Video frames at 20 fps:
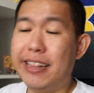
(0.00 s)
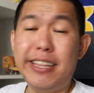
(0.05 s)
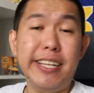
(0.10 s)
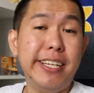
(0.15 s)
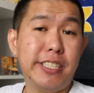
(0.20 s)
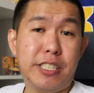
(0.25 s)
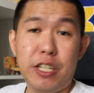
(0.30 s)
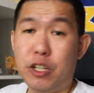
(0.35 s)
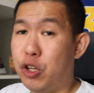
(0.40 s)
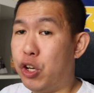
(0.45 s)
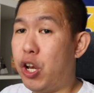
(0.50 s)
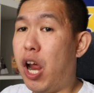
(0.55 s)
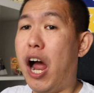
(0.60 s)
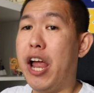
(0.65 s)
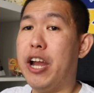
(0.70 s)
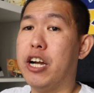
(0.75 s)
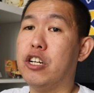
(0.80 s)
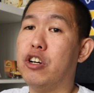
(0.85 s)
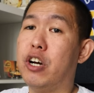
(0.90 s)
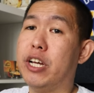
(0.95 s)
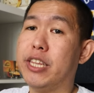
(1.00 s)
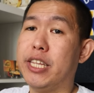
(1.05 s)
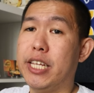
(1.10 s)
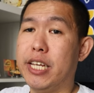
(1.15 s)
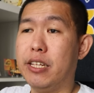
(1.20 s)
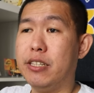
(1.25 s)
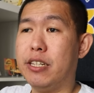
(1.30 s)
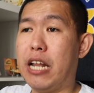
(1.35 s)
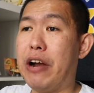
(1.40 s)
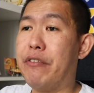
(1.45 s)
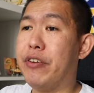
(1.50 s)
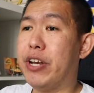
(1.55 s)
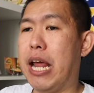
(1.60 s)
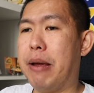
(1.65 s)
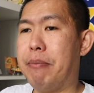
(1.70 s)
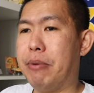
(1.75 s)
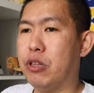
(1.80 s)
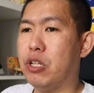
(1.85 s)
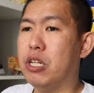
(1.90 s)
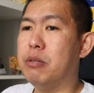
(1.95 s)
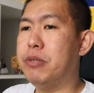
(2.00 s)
I think it's a good hire though. I think Darvin Ham itu